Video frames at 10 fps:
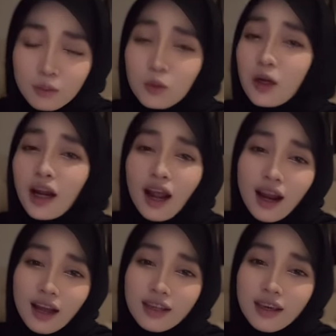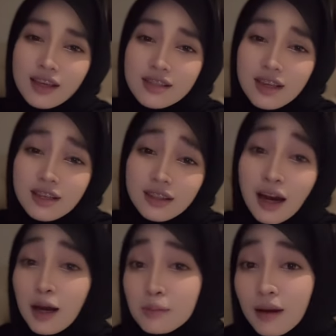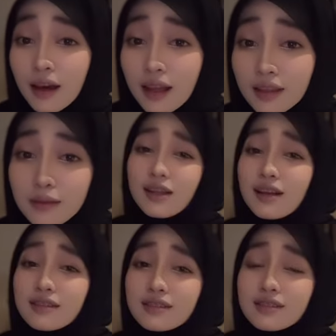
bukan anaknya Sayyid Ahmad dan